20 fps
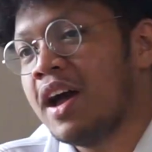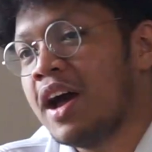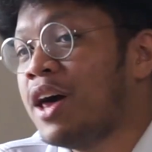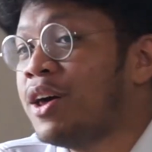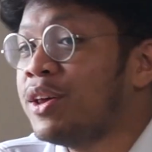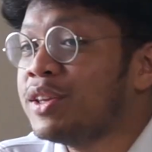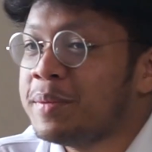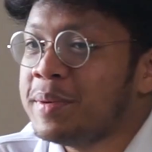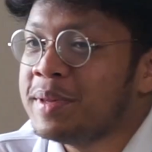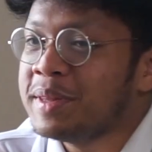
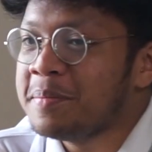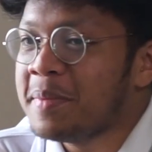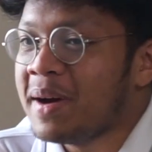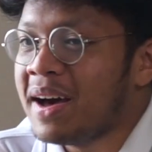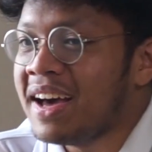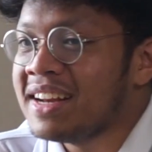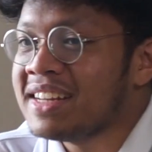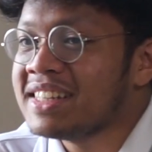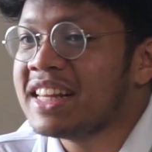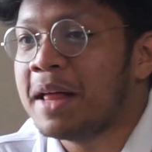Halo
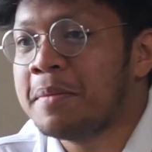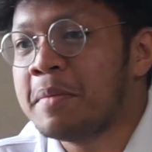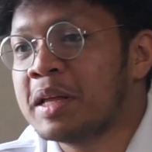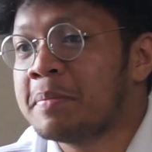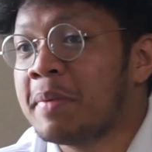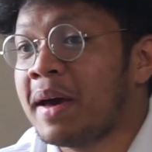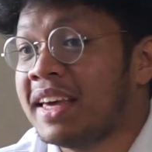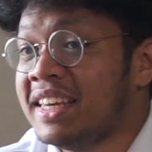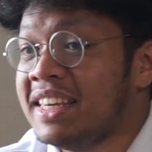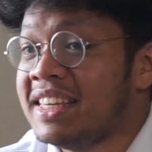teman-teman,
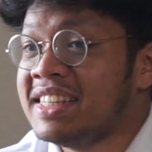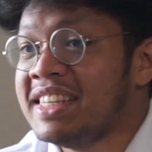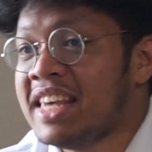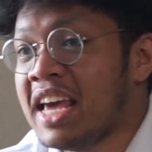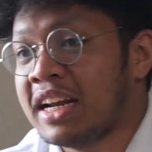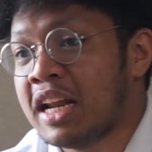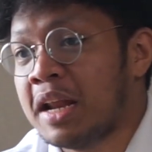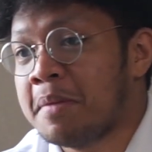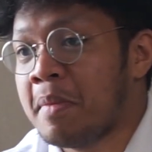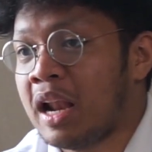selamat pagi,
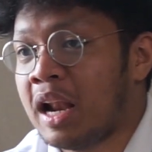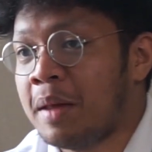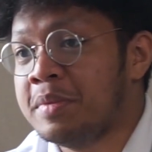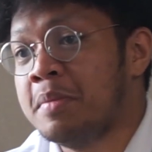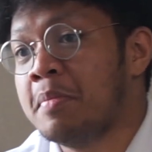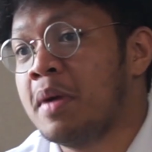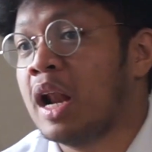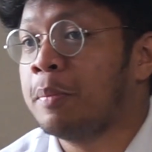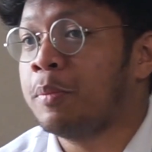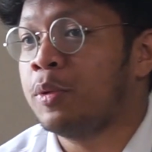siang, dan malam
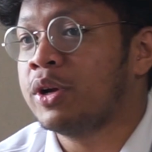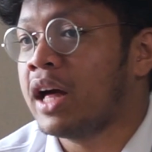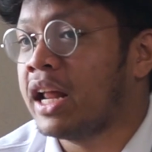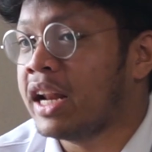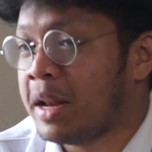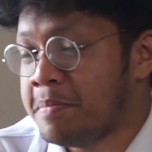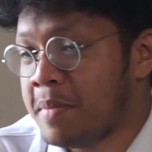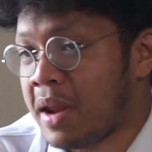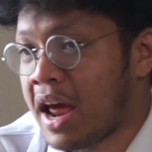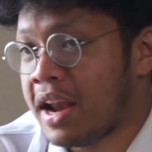dimanapun
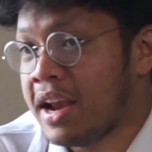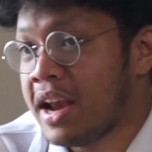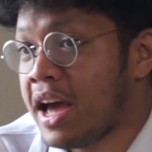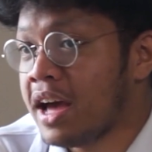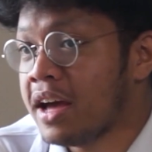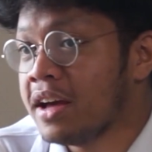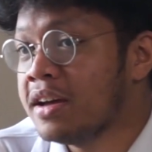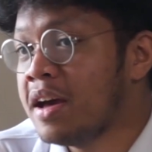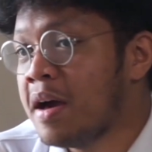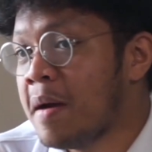kalian
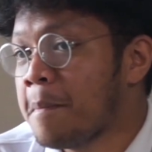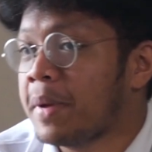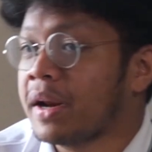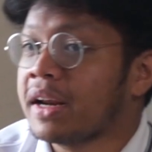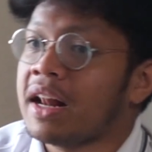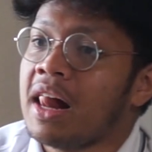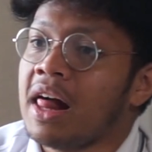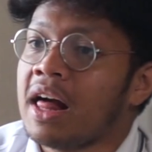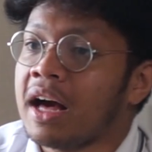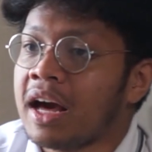berada.
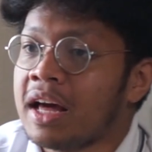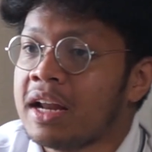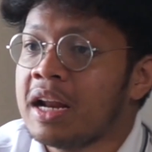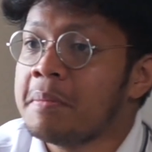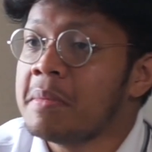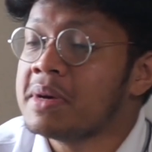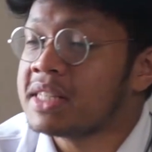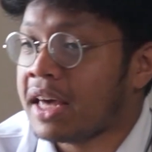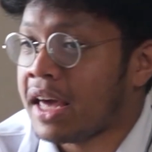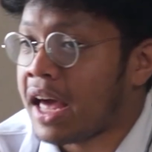Perkenalkan
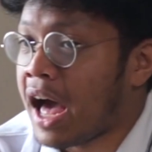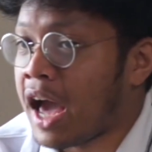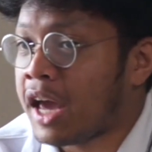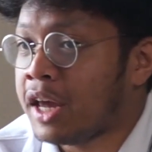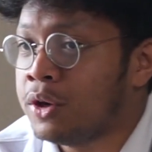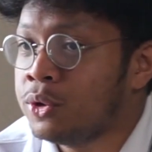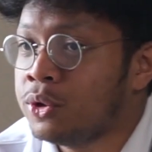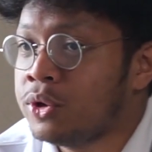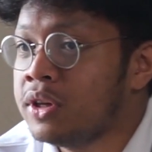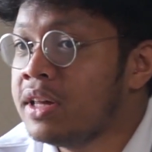nama saya
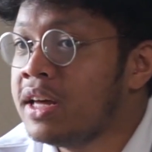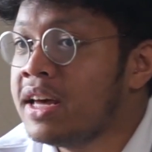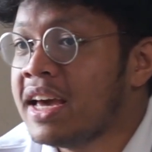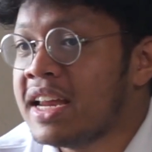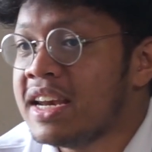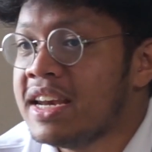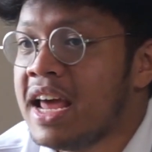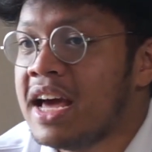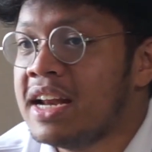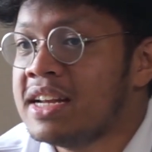Ainul,
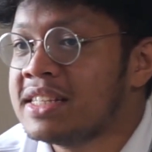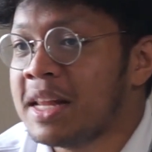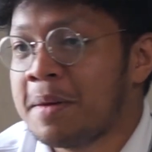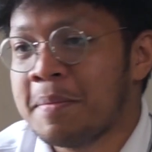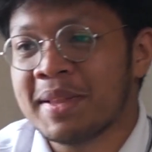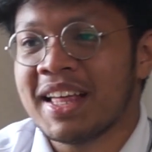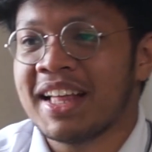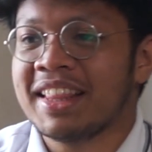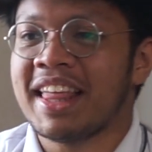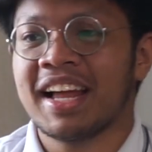dan
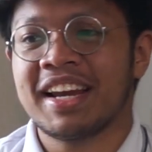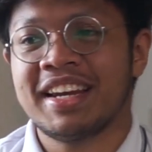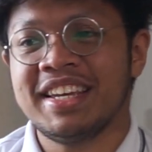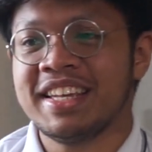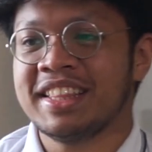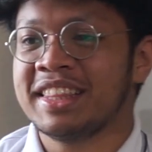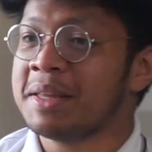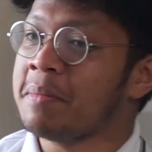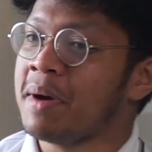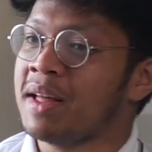selamat datang
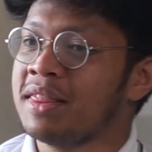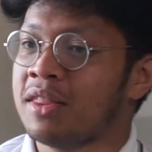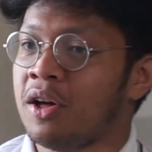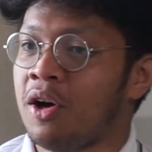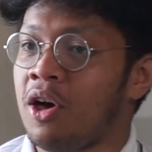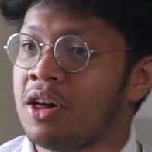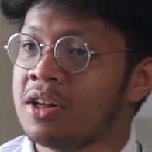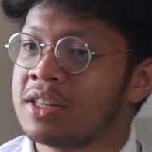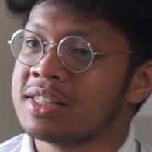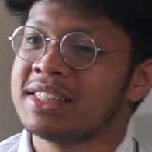di Teman
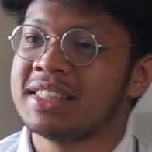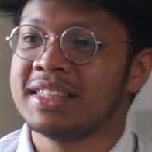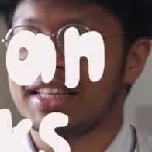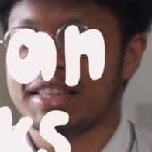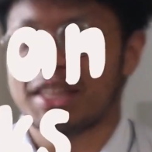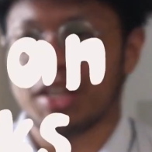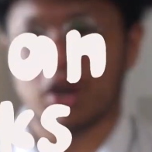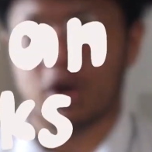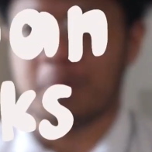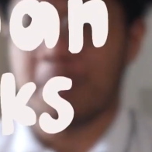Talks
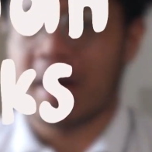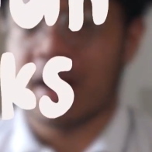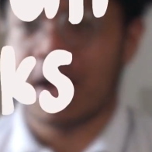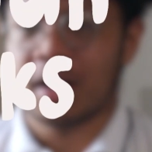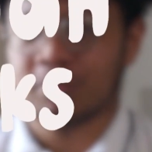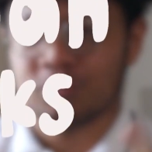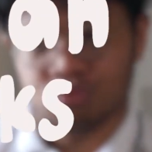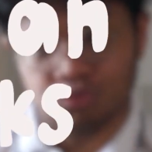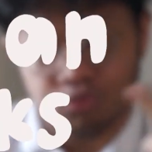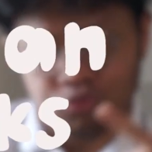titik
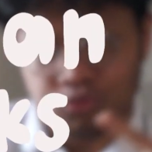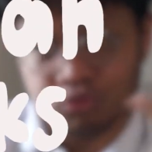koma.